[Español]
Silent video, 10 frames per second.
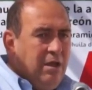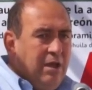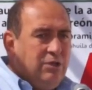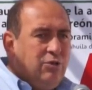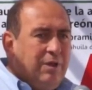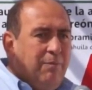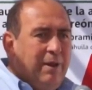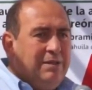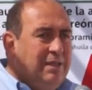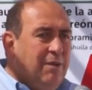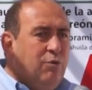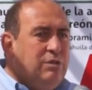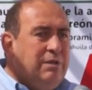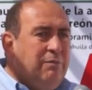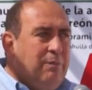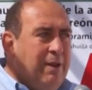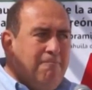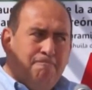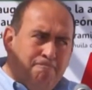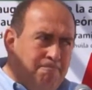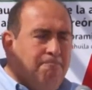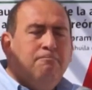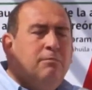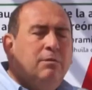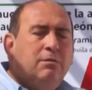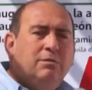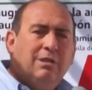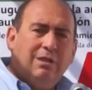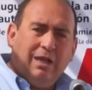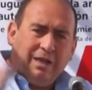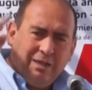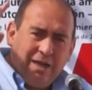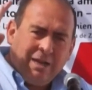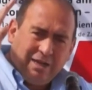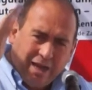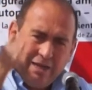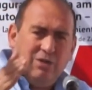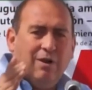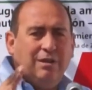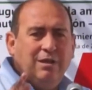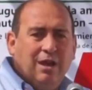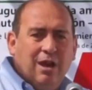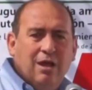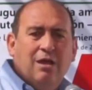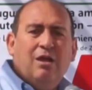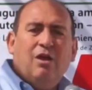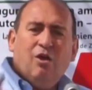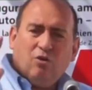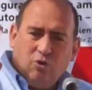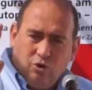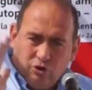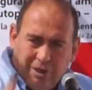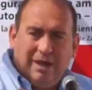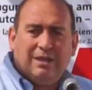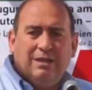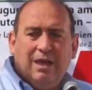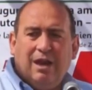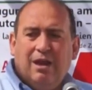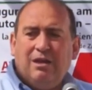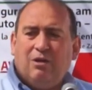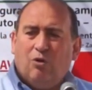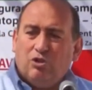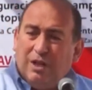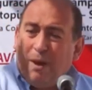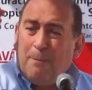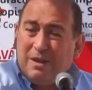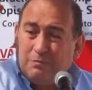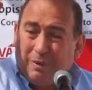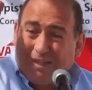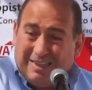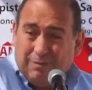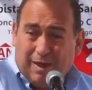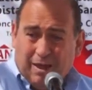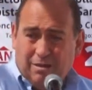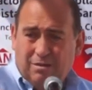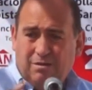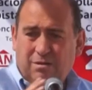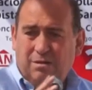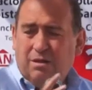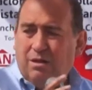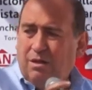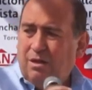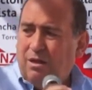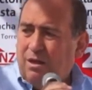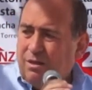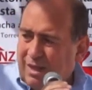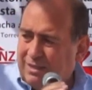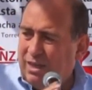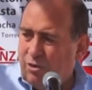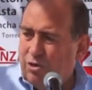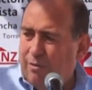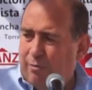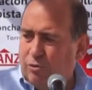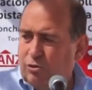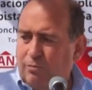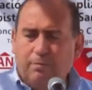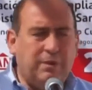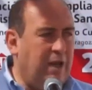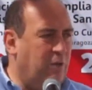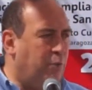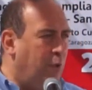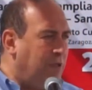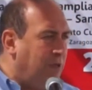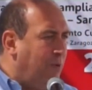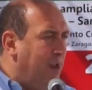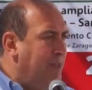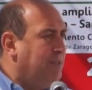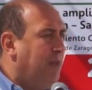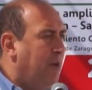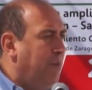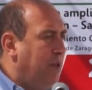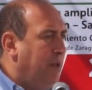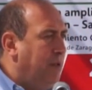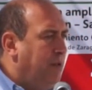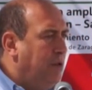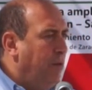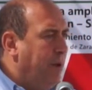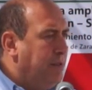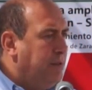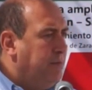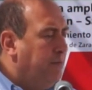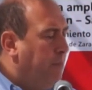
Eso que parecería muy simple, se tiene que tener cariño a la tierra, conocer la tierra y conocer la perspectiva de hacia dónde vamos. Y les puedo hacer una lista rápida de obras.